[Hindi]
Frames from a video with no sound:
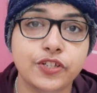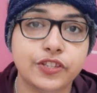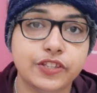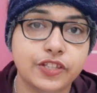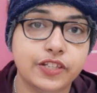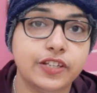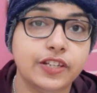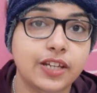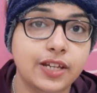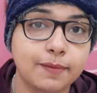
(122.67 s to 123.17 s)

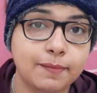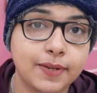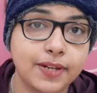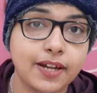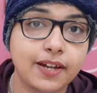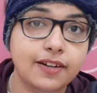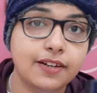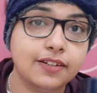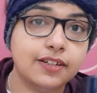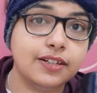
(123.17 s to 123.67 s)
जितनी भी
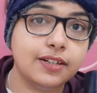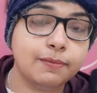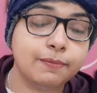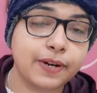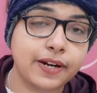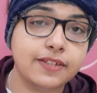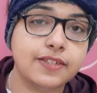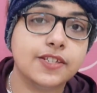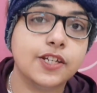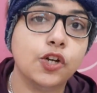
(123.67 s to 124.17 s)
अलग अलग
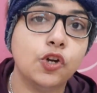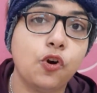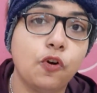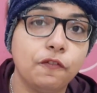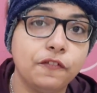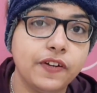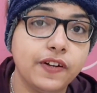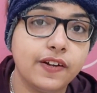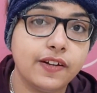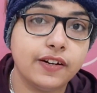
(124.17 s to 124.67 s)
ब्रांड्स की
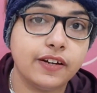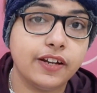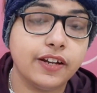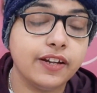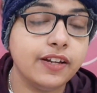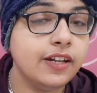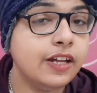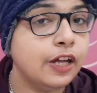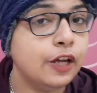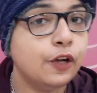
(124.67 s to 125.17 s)
कॉफ़ी आ रही
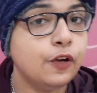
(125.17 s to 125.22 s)
है